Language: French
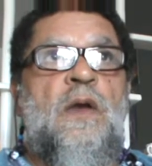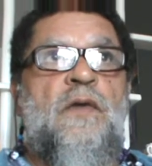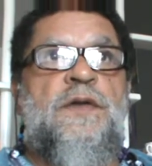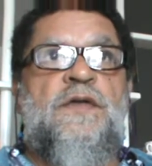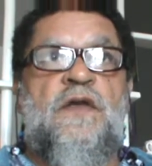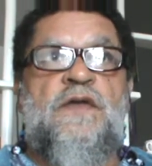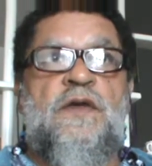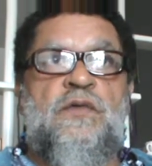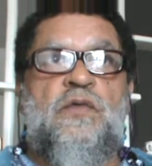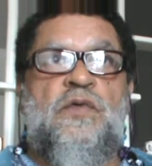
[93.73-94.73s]
on va dire, ça serait
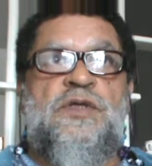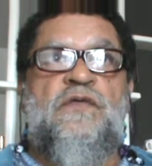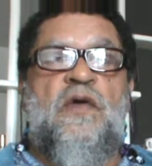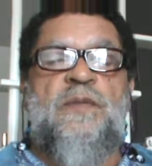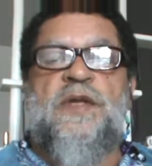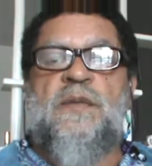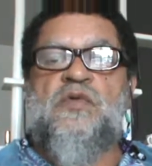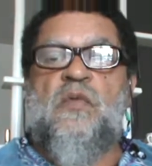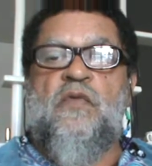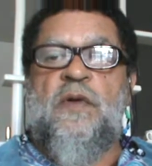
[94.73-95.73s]
tout aussi formidable si
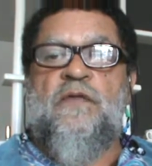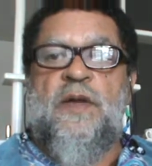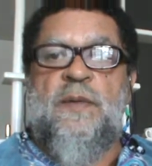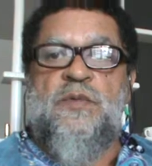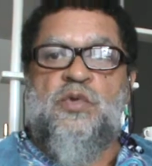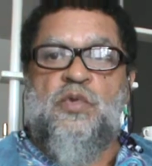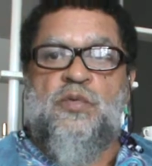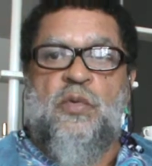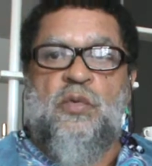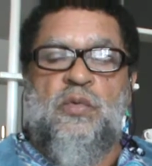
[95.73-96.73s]
on pouvait faire la même chose
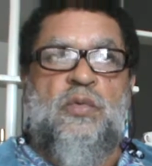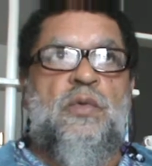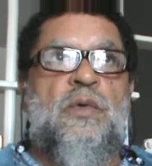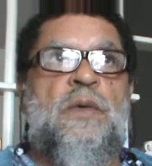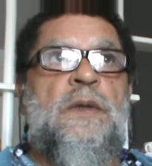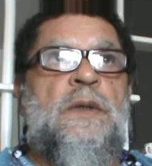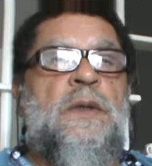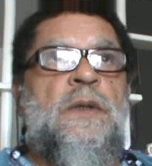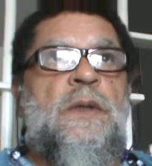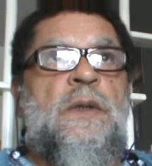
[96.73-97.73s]
pour
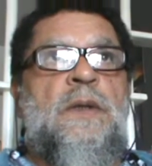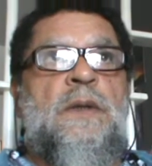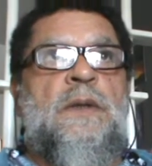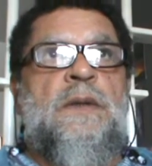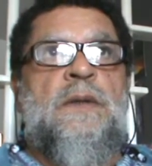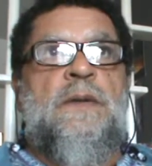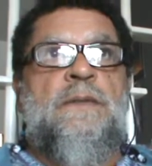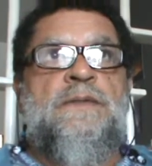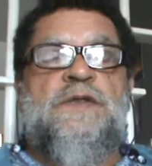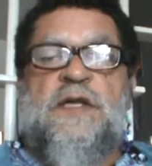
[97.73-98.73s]
nous. Euh,
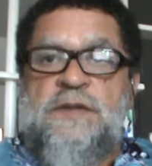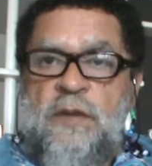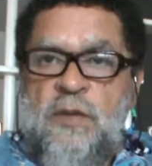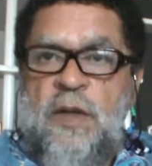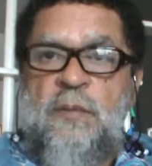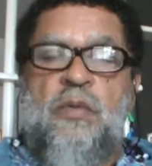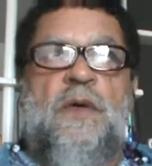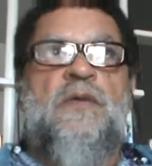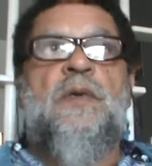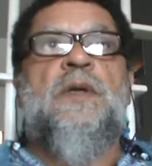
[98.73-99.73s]
ça, c'est encore un point
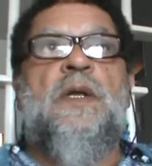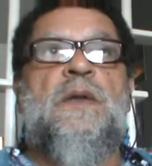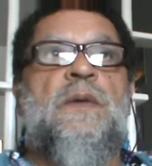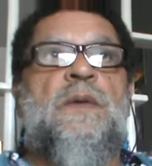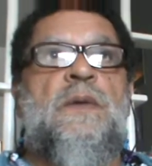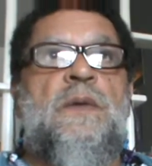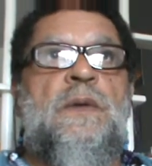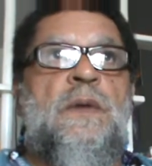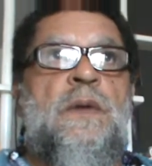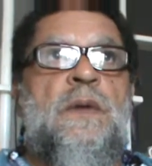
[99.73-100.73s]
sur lequel euh,
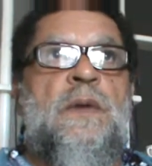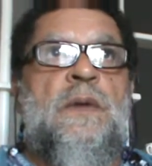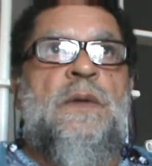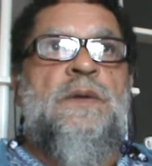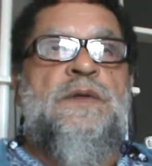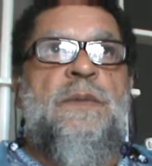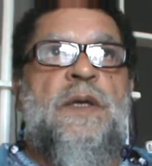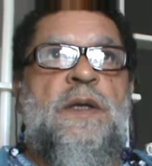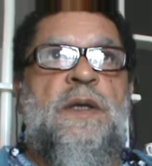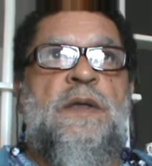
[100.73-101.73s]

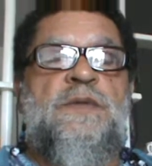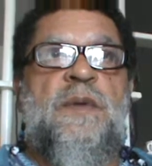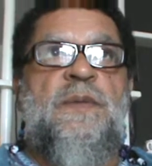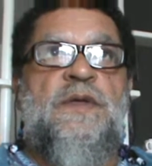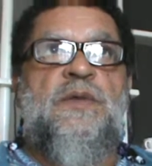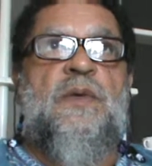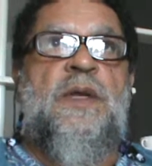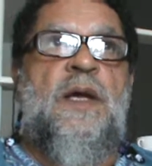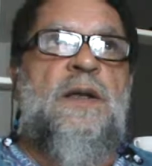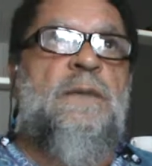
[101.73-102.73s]
j'aimerais exprimer ce
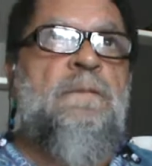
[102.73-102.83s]
regard-là.